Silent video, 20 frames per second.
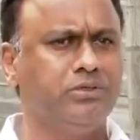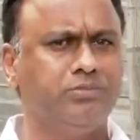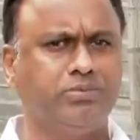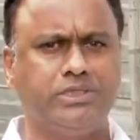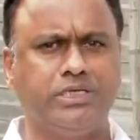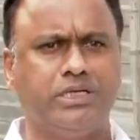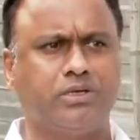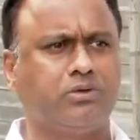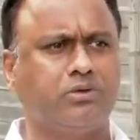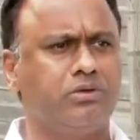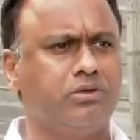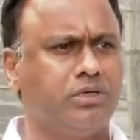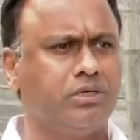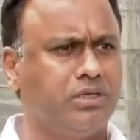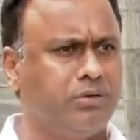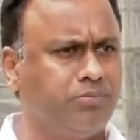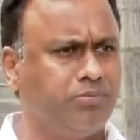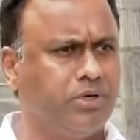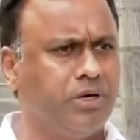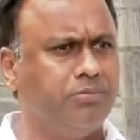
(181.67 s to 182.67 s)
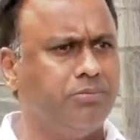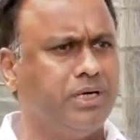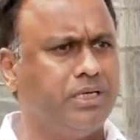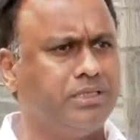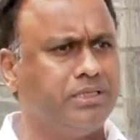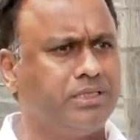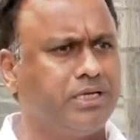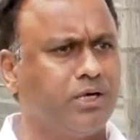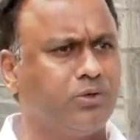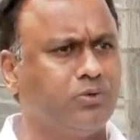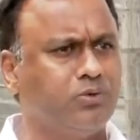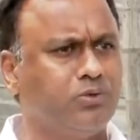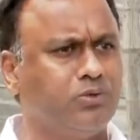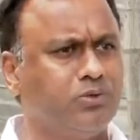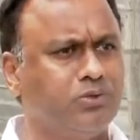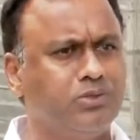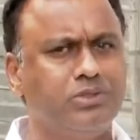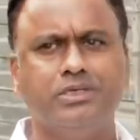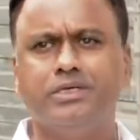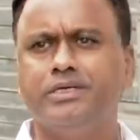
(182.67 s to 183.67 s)
ఇప్పుడు ఇవాళ అమ్మాయి ఠాగూర్
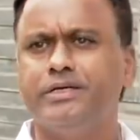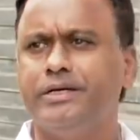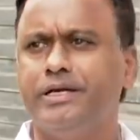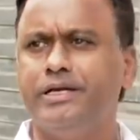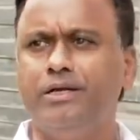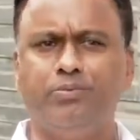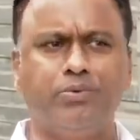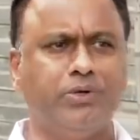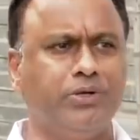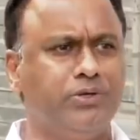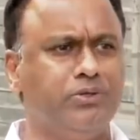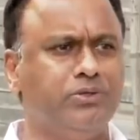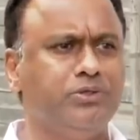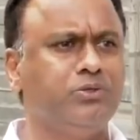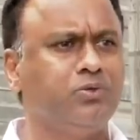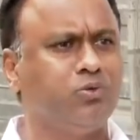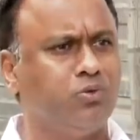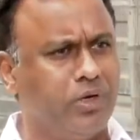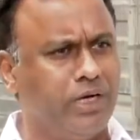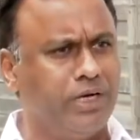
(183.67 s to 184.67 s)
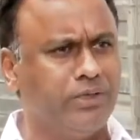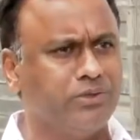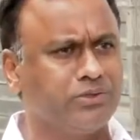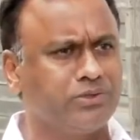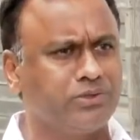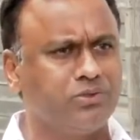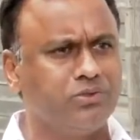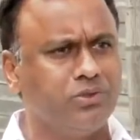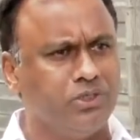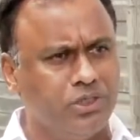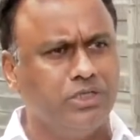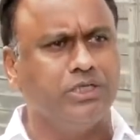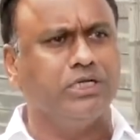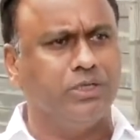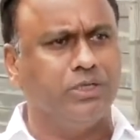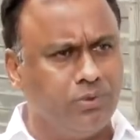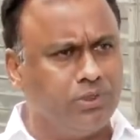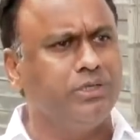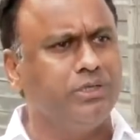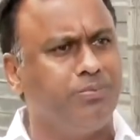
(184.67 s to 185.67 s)
ఉండు వెళ్ళిపోయిండు ఇంకో ఆయన వస్తాడు
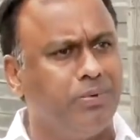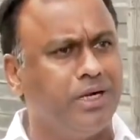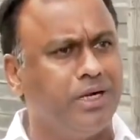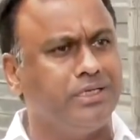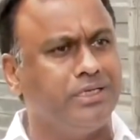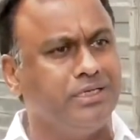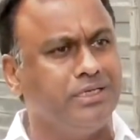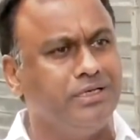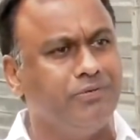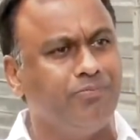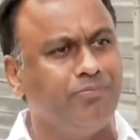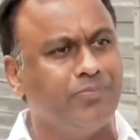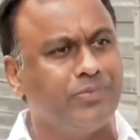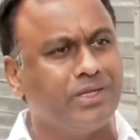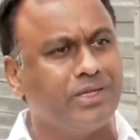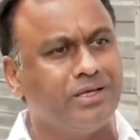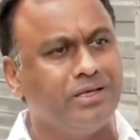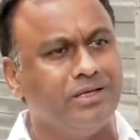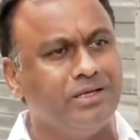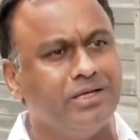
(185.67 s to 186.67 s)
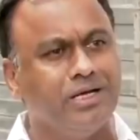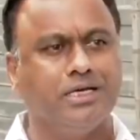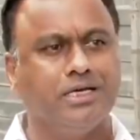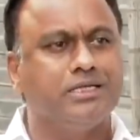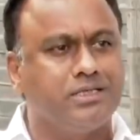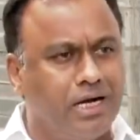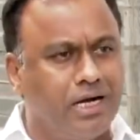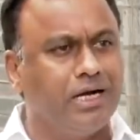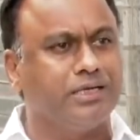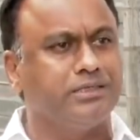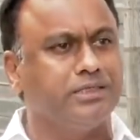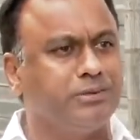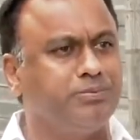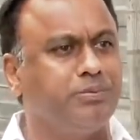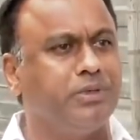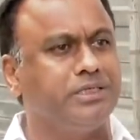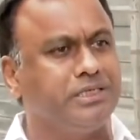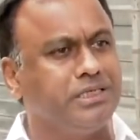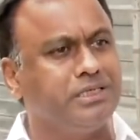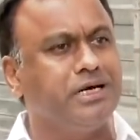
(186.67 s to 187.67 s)
ఎవరిది పార్టీ అది కాంగ్రెస్
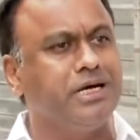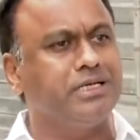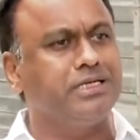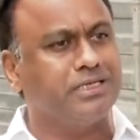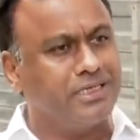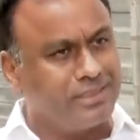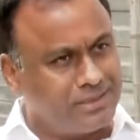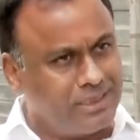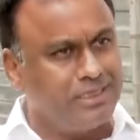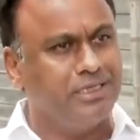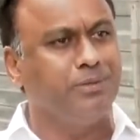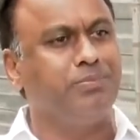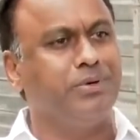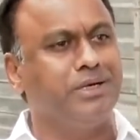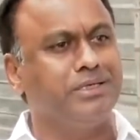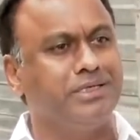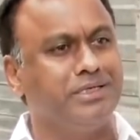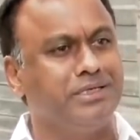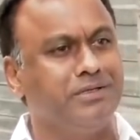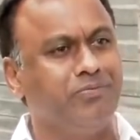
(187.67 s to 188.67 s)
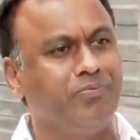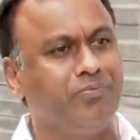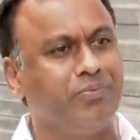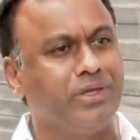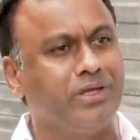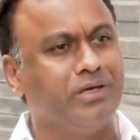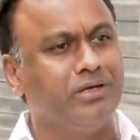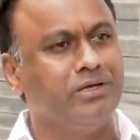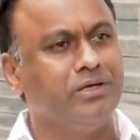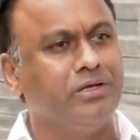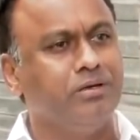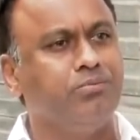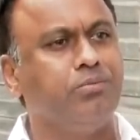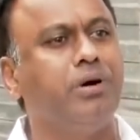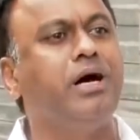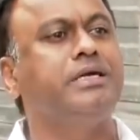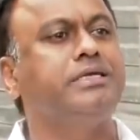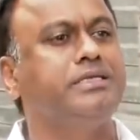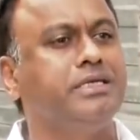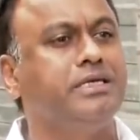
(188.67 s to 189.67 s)
పార్టీ కార్యకర్తలది పార్టీ
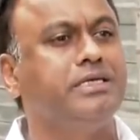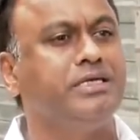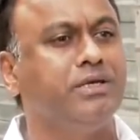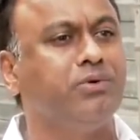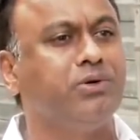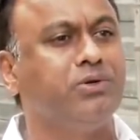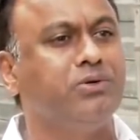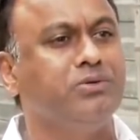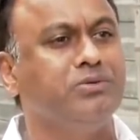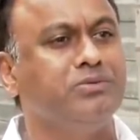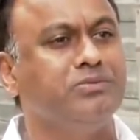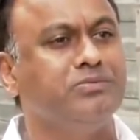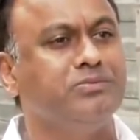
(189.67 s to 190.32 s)
పార్టీ అంటే ఎవరు